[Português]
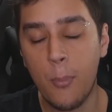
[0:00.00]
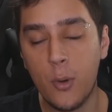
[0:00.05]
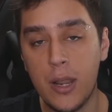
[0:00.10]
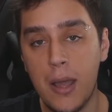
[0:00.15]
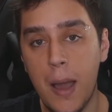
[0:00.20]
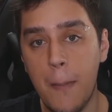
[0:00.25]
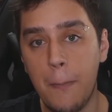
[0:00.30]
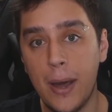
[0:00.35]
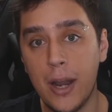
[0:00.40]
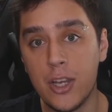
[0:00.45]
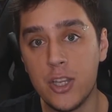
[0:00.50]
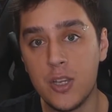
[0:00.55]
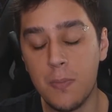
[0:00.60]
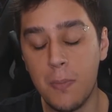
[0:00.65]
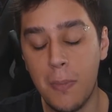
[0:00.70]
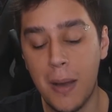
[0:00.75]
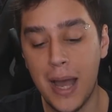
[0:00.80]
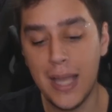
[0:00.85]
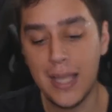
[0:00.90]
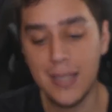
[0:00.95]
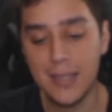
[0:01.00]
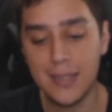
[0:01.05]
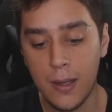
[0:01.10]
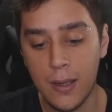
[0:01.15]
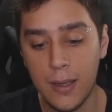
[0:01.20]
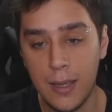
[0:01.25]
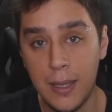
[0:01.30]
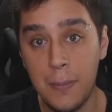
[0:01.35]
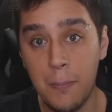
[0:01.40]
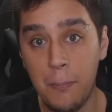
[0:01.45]
Porém, a parte mais
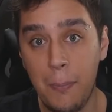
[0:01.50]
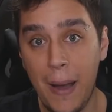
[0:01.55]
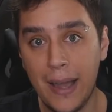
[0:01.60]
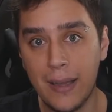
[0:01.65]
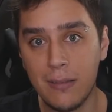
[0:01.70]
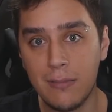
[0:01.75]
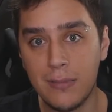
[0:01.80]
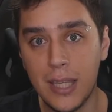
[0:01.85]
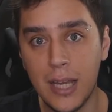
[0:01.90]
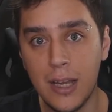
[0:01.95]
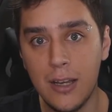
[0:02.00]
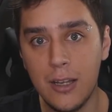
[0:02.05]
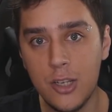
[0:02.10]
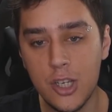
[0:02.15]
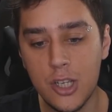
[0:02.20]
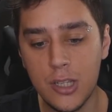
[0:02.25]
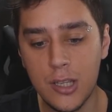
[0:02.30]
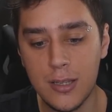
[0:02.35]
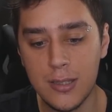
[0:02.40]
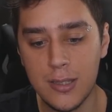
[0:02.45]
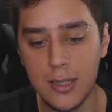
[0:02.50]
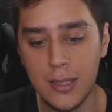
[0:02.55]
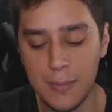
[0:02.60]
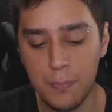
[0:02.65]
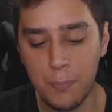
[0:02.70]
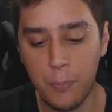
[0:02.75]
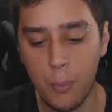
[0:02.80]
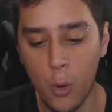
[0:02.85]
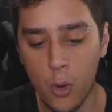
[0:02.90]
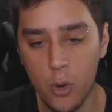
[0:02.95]
impactante
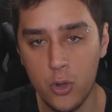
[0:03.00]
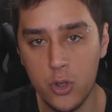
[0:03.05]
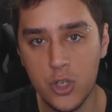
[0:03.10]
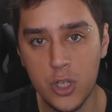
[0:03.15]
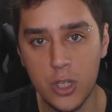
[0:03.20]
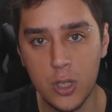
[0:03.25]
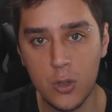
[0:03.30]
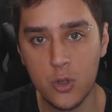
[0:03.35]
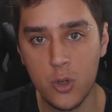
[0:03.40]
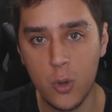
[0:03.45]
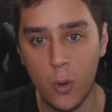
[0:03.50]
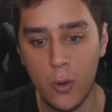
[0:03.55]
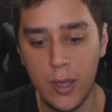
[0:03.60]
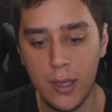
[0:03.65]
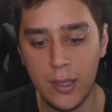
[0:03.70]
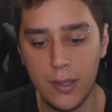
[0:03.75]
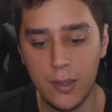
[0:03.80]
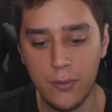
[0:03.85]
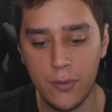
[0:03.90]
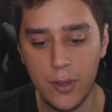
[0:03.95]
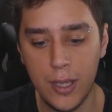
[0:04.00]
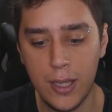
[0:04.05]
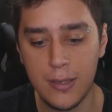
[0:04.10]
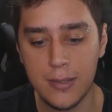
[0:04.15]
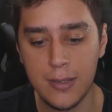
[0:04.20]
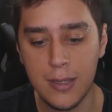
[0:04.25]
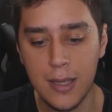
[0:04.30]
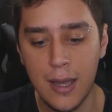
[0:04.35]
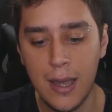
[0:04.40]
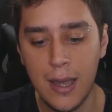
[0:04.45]
desse post que o John Hank
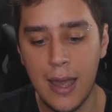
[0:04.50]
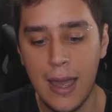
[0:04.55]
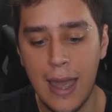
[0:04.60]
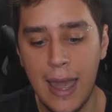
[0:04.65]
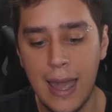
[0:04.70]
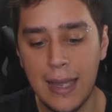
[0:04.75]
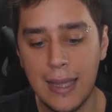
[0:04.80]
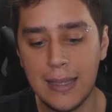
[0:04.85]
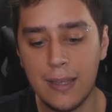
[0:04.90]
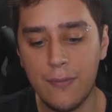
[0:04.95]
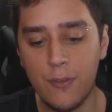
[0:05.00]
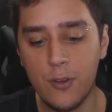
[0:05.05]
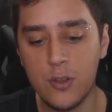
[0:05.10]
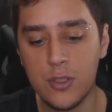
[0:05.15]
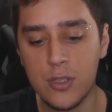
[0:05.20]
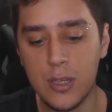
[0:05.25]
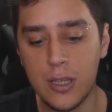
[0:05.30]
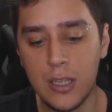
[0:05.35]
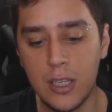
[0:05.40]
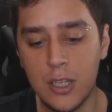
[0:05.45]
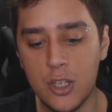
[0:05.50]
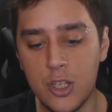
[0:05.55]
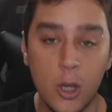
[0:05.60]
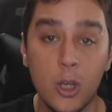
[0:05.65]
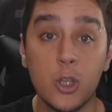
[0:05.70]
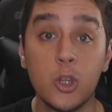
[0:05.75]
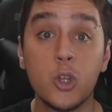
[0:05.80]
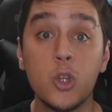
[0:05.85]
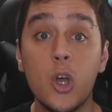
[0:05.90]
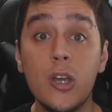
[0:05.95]
fez é que ele está falando o seguinte:
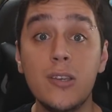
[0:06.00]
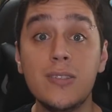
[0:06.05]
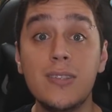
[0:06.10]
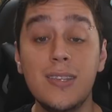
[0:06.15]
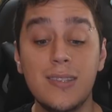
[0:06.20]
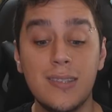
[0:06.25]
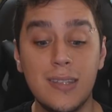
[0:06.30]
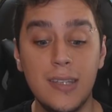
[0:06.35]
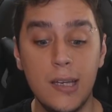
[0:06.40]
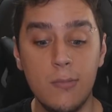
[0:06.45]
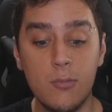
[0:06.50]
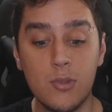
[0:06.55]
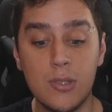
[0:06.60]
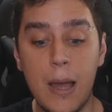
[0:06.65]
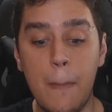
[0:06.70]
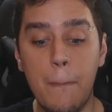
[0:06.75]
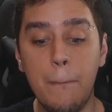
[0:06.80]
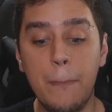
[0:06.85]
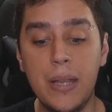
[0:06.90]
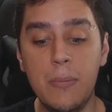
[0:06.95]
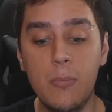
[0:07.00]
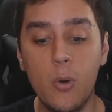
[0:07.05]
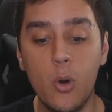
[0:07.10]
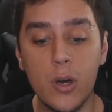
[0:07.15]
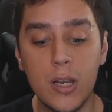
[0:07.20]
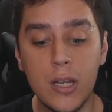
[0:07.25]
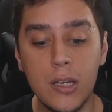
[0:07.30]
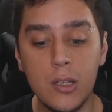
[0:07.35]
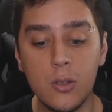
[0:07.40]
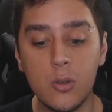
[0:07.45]
nós estamos
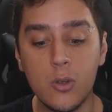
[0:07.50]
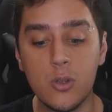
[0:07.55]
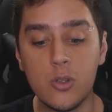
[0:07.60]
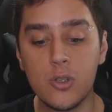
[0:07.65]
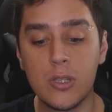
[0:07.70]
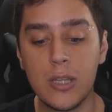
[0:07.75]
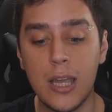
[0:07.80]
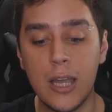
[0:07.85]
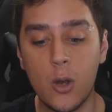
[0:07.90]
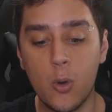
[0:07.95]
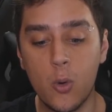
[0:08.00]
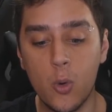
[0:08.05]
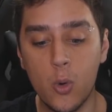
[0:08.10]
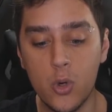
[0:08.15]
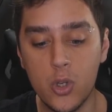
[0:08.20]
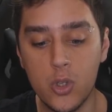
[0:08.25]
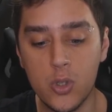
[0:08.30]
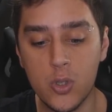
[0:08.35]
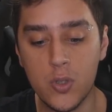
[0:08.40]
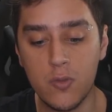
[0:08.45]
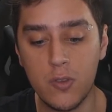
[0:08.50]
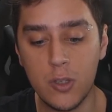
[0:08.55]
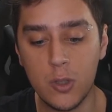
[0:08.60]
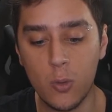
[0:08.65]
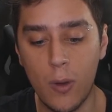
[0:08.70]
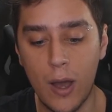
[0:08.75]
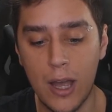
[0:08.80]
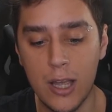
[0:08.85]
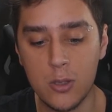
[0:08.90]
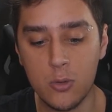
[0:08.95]
aprimorando nossos recursos
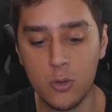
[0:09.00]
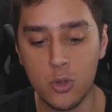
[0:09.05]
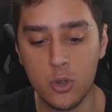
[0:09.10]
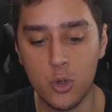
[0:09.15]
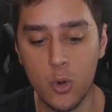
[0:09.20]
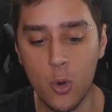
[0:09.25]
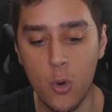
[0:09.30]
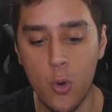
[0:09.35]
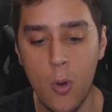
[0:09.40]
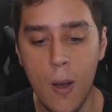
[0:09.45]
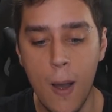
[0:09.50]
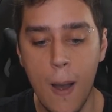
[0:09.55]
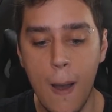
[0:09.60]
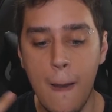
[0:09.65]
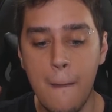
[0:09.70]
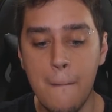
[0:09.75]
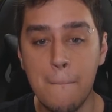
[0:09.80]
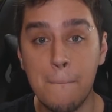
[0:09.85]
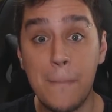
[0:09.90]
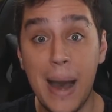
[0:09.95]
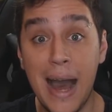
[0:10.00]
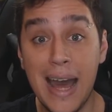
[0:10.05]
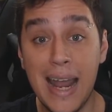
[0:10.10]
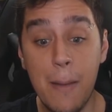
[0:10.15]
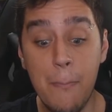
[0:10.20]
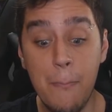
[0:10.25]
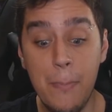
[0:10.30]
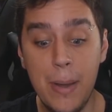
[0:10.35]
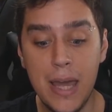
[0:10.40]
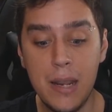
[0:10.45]
virtuais no jogo
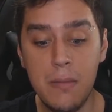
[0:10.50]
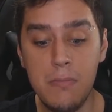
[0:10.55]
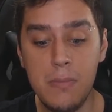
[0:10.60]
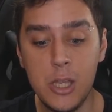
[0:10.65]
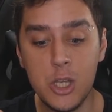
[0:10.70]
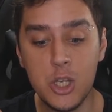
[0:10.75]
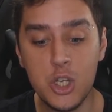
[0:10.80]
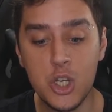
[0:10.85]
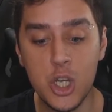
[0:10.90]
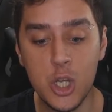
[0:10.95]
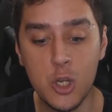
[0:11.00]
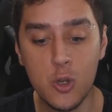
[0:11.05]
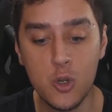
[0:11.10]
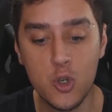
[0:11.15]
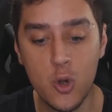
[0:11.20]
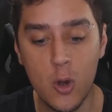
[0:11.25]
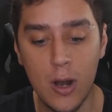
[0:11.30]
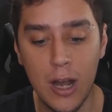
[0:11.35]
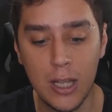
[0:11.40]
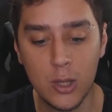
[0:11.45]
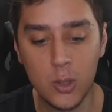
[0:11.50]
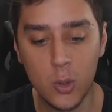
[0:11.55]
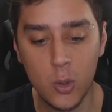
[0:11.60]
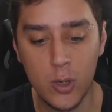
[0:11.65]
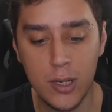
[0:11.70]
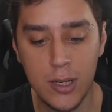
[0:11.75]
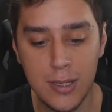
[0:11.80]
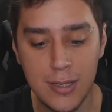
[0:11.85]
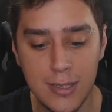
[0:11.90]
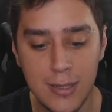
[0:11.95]
para permitir os
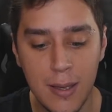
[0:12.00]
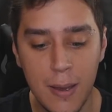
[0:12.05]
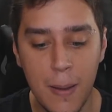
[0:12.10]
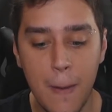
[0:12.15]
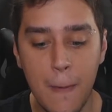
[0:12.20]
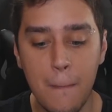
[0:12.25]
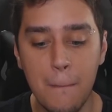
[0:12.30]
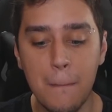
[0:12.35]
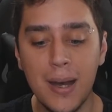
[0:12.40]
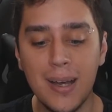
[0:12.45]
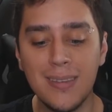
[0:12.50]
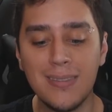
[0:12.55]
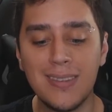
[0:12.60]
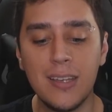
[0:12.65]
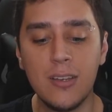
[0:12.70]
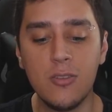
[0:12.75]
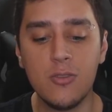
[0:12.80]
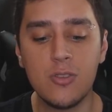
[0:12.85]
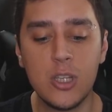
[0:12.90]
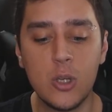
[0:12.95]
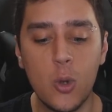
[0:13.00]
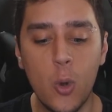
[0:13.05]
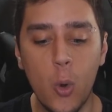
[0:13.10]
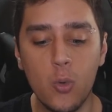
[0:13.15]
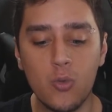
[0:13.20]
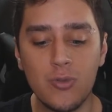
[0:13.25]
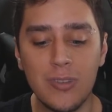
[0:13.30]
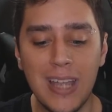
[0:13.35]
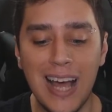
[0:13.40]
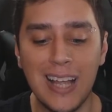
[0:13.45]
jogadores mantenham-se
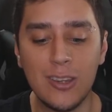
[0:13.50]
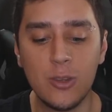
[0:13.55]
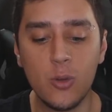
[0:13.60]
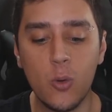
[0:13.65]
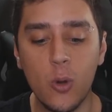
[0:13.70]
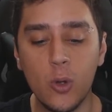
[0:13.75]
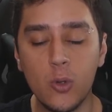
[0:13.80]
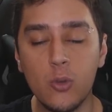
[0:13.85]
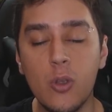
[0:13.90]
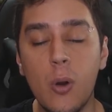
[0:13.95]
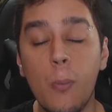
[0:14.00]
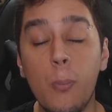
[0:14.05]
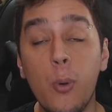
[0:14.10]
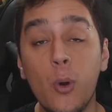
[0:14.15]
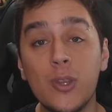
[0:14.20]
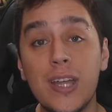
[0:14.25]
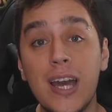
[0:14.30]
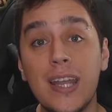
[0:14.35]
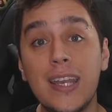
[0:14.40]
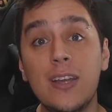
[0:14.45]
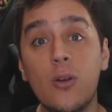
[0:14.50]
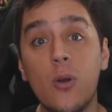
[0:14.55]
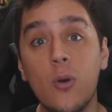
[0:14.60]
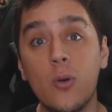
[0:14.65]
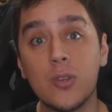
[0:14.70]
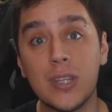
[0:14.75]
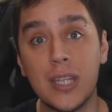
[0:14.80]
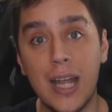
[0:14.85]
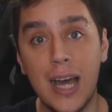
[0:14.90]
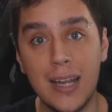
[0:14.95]
contato quando não puderem
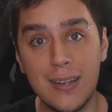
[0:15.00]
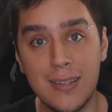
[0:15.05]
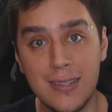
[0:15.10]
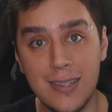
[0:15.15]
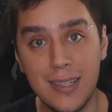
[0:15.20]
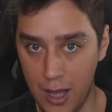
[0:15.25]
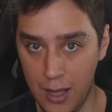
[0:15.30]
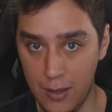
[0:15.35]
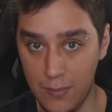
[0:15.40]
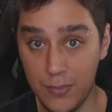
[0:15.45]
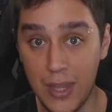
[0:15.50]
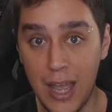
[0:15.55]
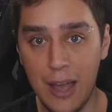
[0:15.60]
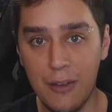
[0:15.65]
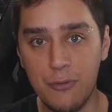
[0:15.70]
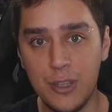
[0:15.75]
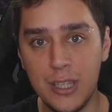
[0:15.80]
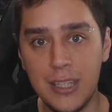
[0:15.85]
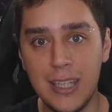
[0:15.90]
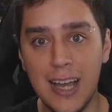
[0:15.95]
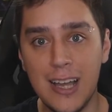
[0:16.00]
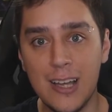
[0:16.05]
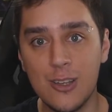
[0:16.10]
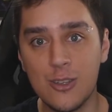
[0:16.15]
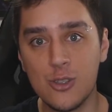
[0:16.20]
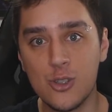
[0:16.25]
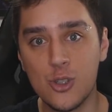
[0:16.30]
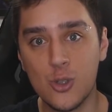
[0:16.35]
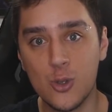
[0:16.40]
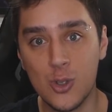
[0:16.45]
encontrar-se na vida
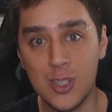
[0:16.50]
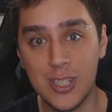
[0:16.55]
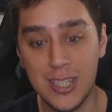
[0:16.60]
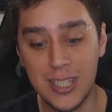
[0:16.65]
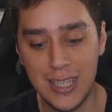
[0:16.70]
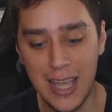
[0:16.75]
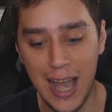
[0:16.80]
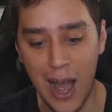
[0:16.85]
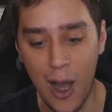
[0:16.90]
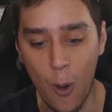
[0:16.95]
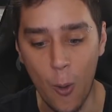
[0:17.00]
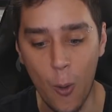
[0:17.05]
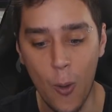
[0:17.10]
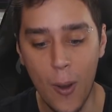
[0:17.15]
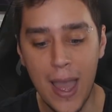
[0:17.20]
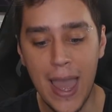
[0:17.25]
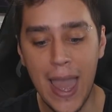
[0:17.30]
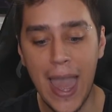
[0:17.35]
social.